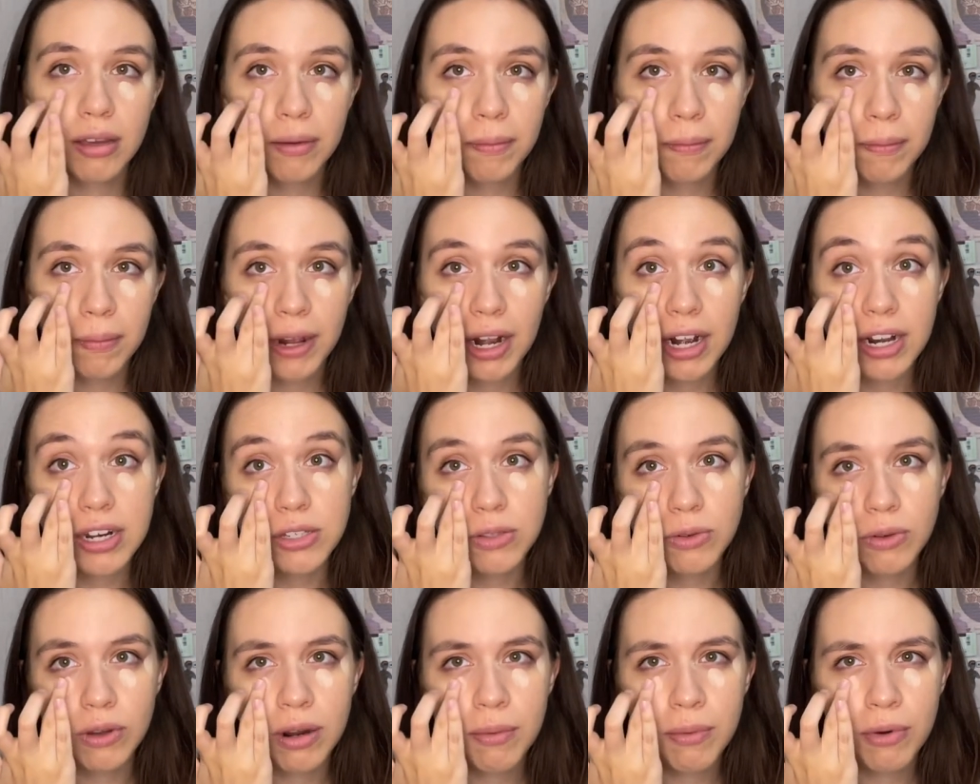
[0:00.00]
Para la
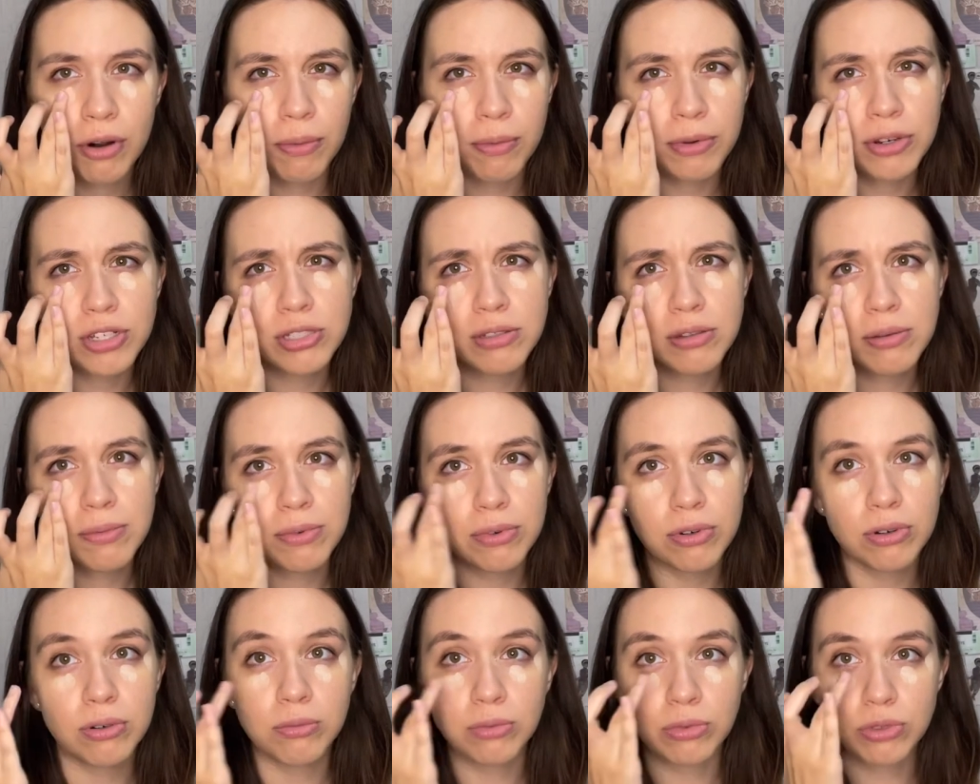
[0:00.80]
escuela por lo menos no me
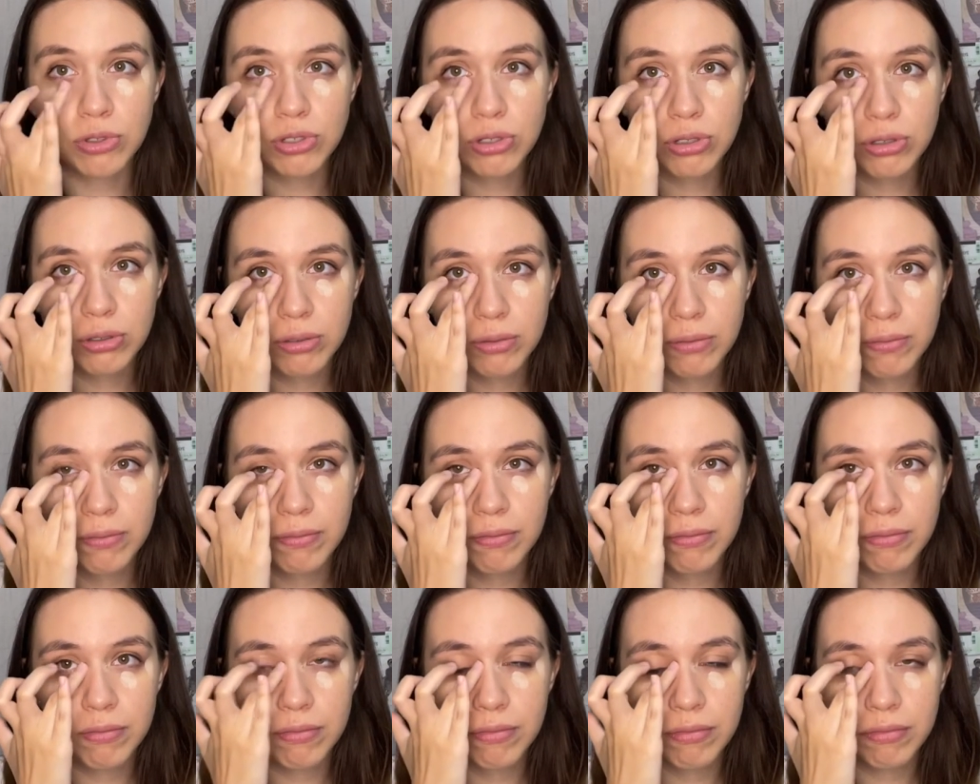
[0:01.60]
pongo mucho
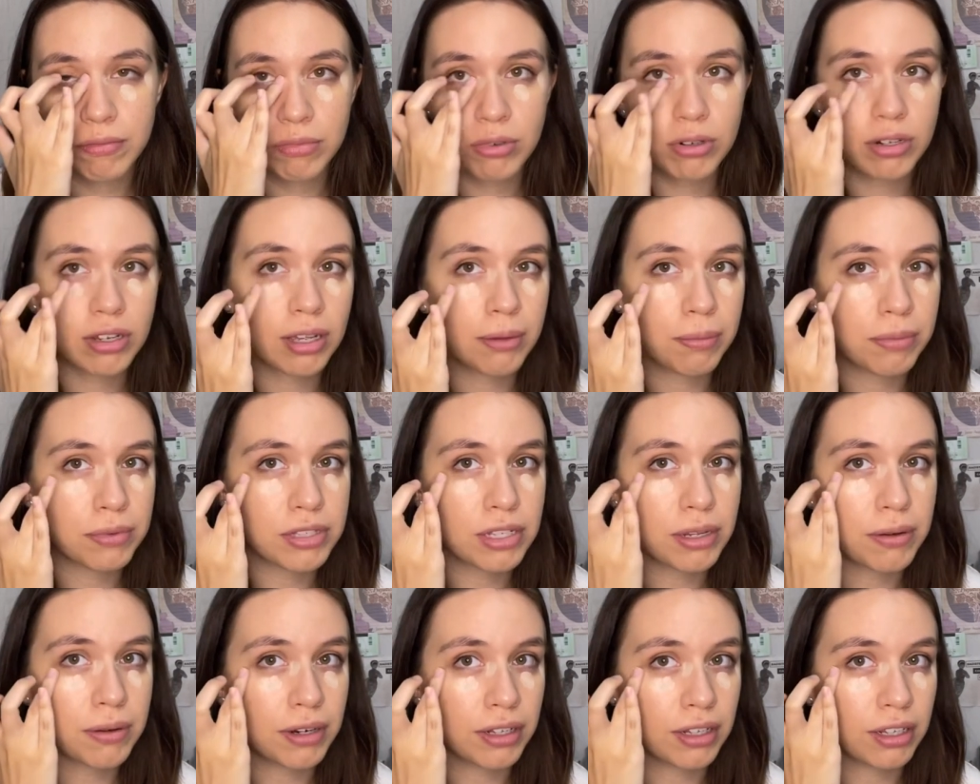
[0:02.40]
porque pues
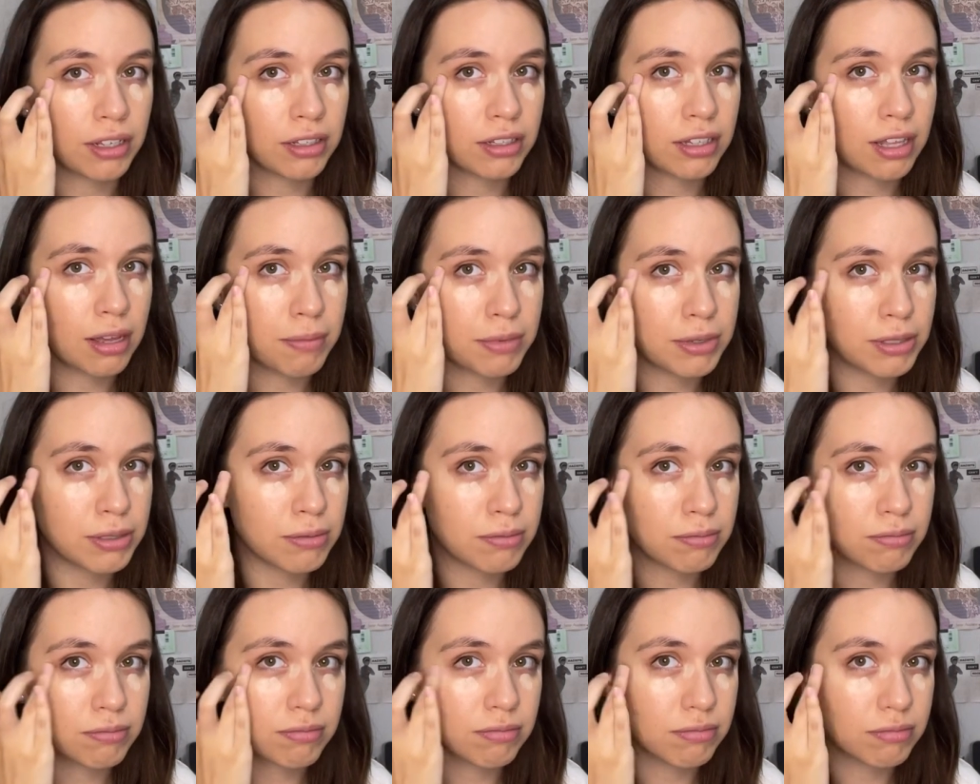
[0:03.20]
la verdad nada más
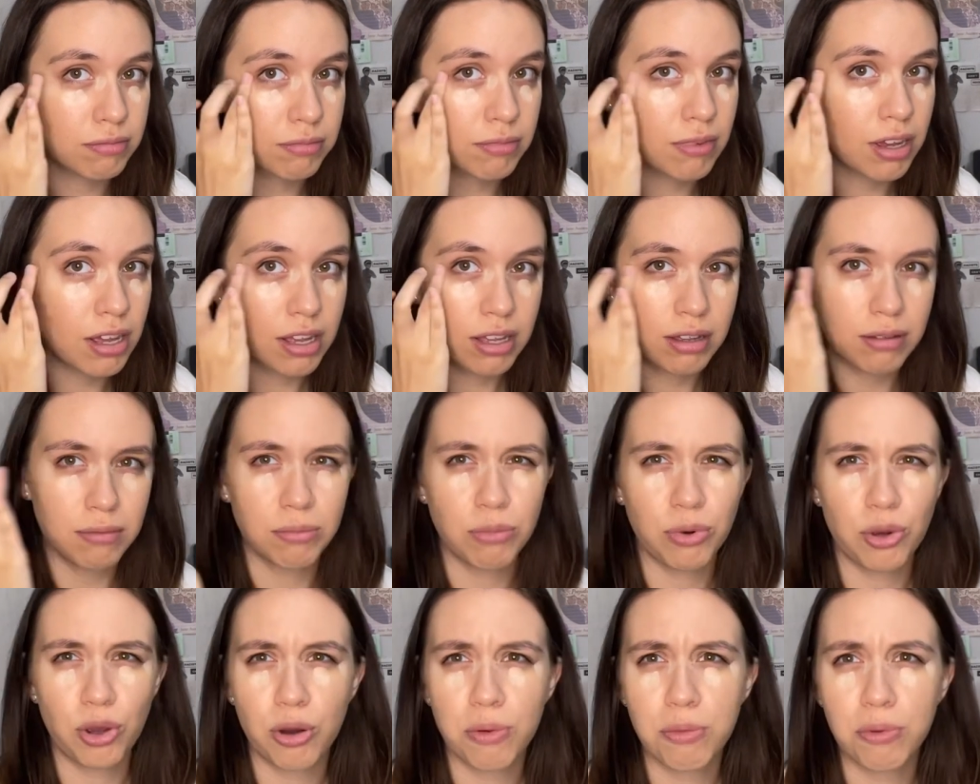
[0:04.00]

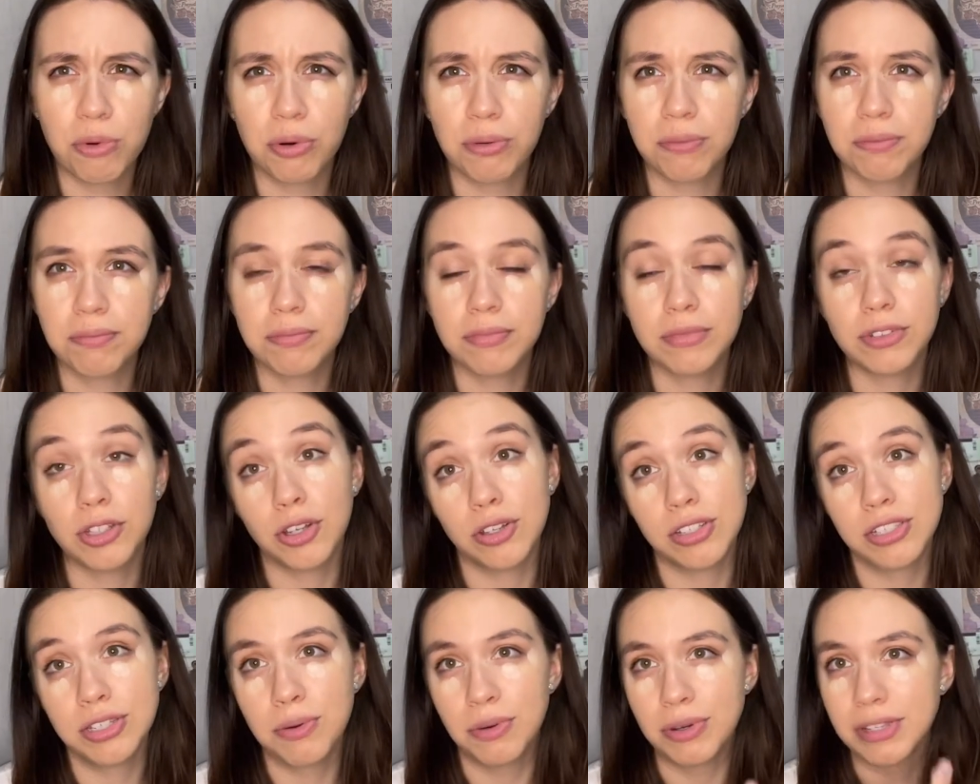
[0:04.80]
voy como, no
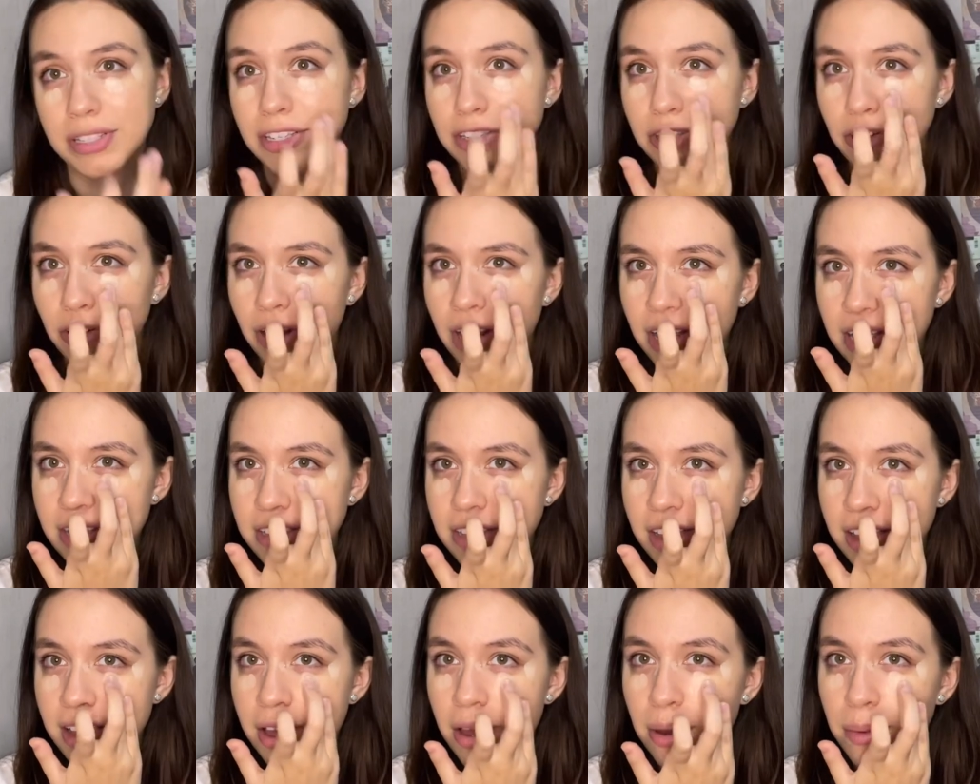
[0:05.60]
sé si voy 6 horas.
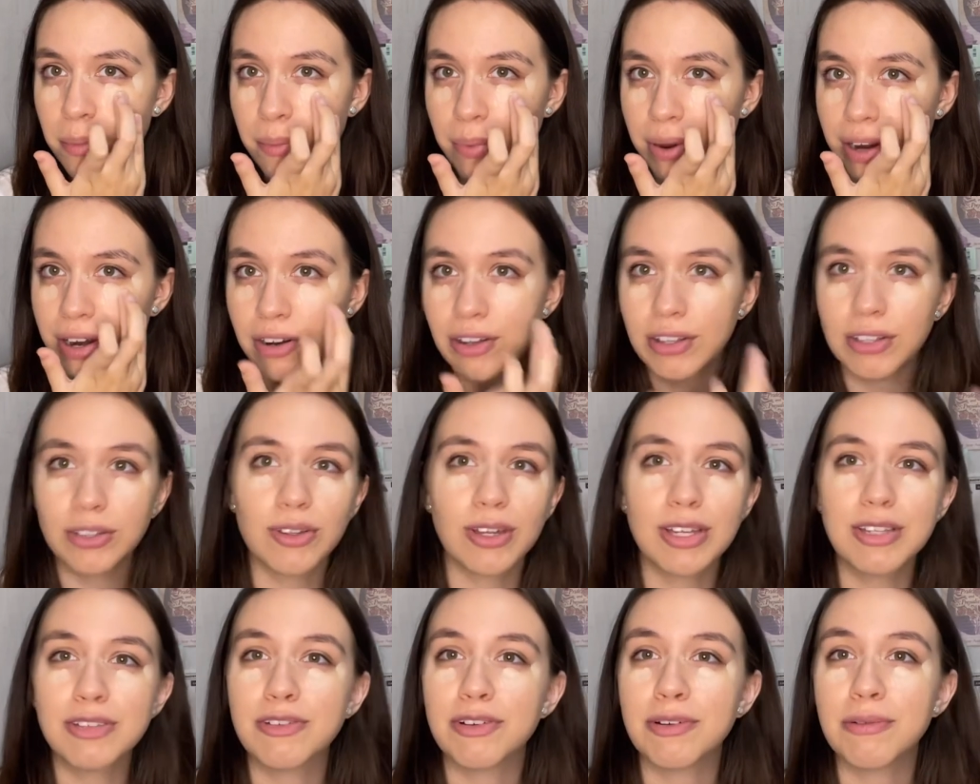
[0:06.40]
Pero de
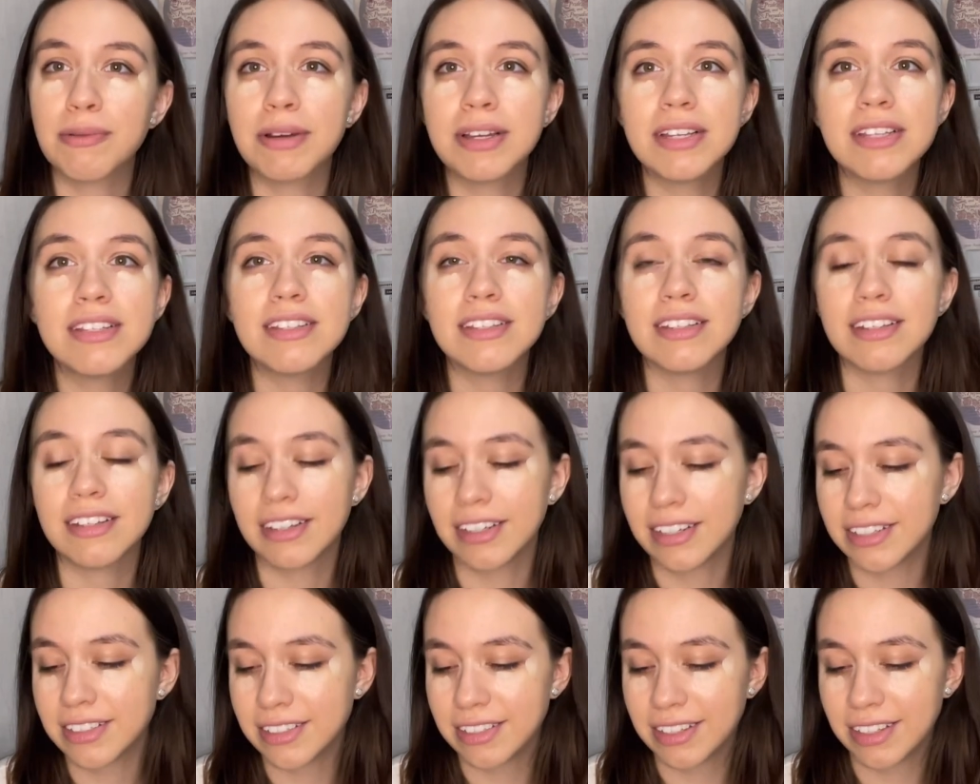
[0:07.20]
todas formas,
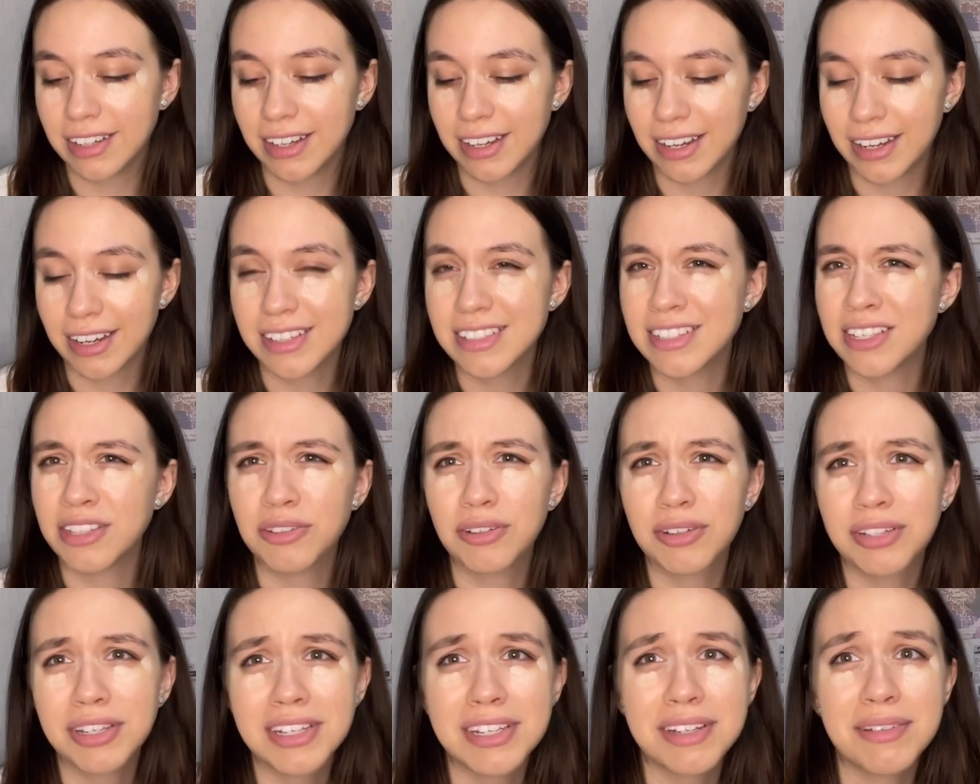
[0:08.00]
este,
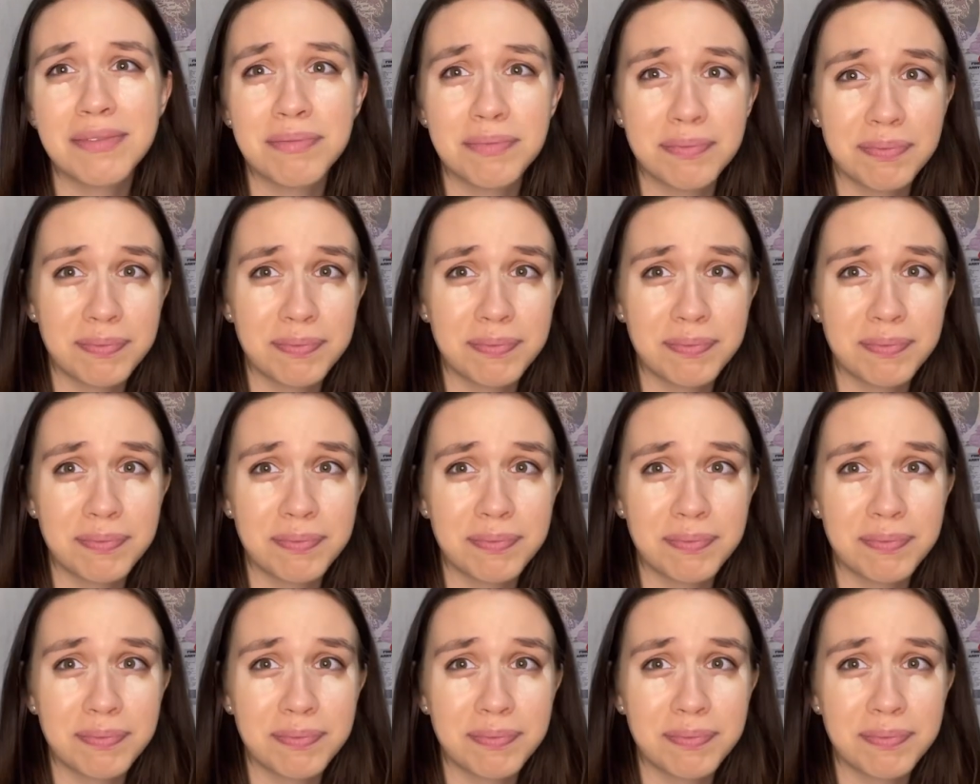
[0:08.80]
siento que